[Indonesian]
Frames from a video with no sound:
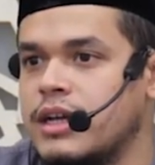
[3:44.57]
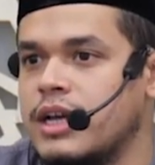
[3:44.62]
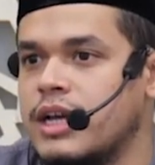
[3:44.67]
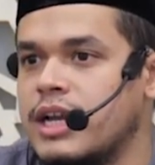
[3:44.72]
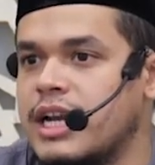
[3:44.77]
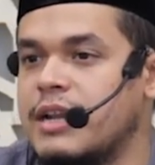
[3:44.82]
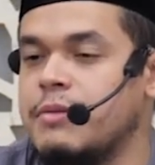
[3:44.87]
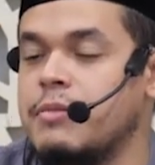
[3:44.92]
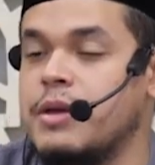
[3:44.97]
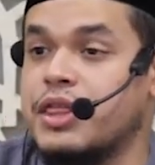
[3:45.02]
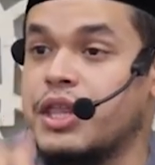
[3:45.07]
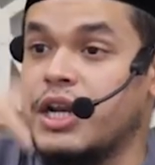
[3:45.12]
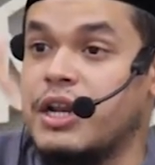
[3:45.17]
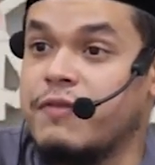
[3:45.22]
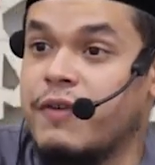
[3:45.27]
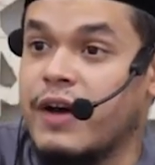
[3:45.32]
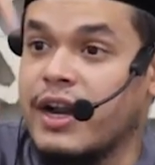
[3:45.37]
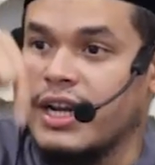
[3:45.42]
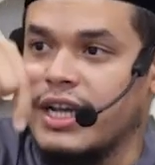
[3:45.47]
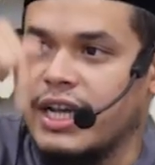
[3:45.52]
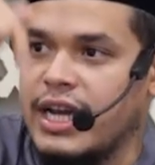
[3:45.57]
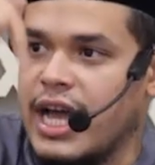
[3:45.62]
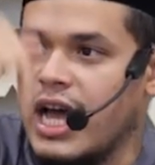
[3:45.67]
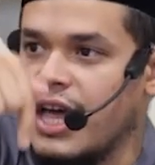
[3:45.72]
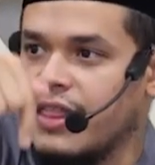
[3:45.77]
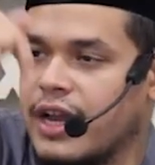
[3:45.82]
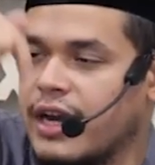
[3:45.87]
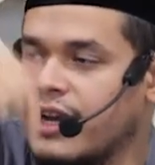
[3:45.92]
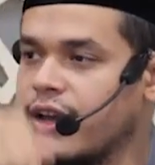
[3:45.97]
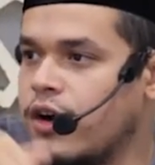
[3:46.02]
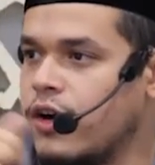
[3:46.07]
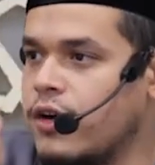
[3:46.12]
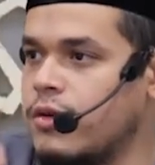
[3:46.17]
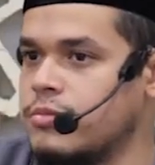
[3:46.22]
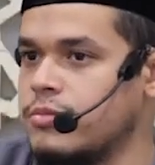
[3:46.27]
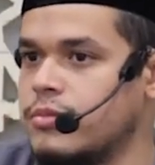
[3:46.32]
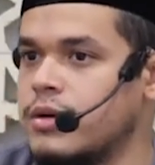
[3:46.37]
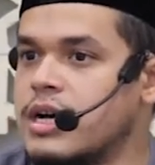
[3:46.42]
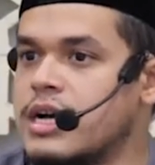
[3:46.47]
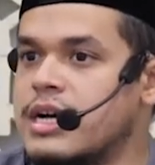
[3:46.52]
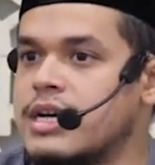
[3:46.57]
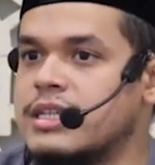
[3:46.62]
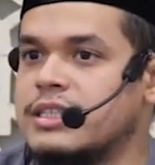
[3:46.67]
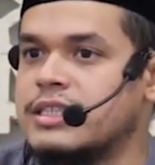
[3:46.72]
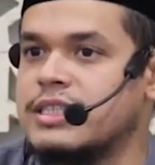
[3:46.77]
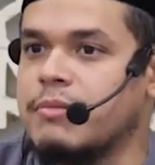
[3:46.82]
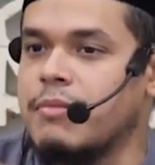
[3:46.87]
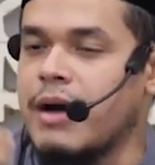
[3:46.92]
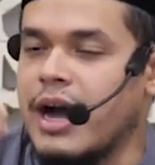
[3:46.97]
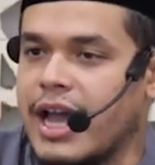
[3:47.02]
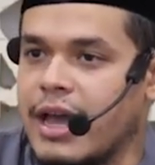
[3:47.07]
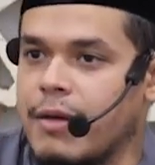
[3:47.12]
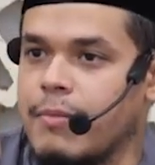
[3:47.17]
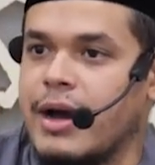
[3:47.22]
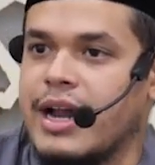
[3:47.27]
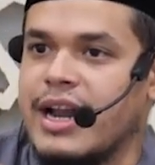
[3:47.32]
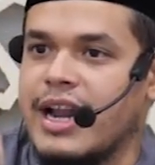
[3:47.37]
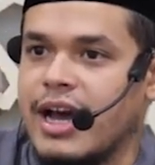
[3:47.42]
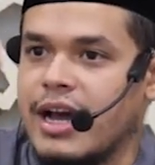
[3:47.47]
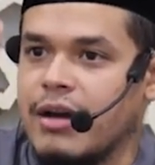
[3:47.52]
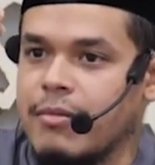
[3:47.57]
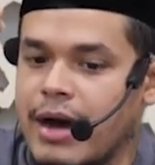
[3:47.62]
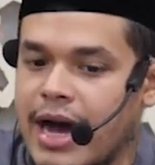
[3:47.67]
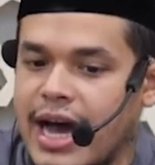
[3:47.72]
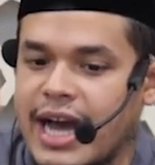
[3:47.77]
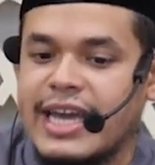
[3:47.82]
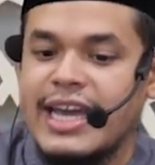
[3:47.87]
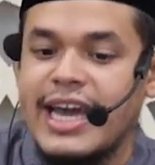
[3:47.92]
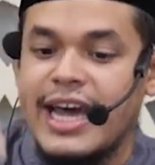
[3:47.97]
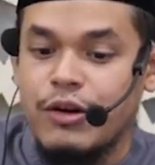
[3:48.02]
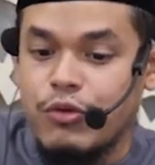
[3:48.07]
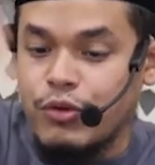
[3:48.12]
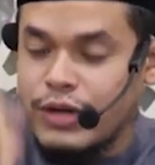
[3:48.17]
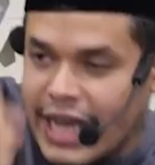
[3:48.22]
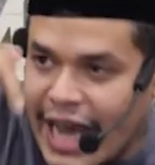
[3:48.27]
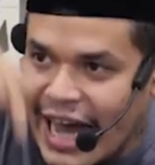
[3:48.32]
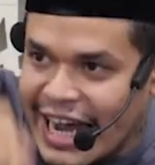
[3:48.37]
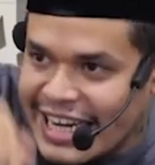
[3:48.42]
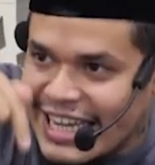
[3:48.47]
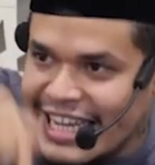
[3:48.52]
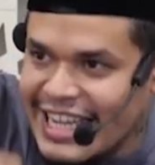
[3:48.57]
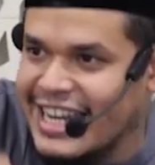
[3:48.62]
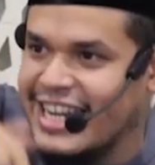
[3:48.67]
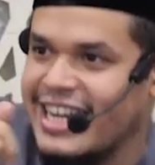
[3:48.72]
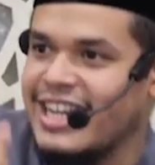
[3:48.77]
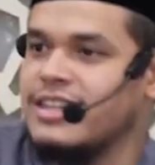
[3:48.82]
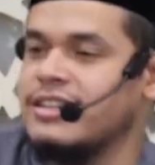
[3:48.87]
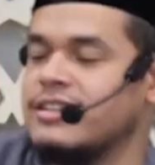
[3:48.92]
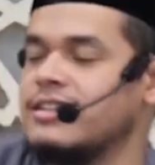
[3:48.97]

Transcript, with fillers: limithli farhi lihadzal yawm sebagaimana kebahagiaanku di hari ini nih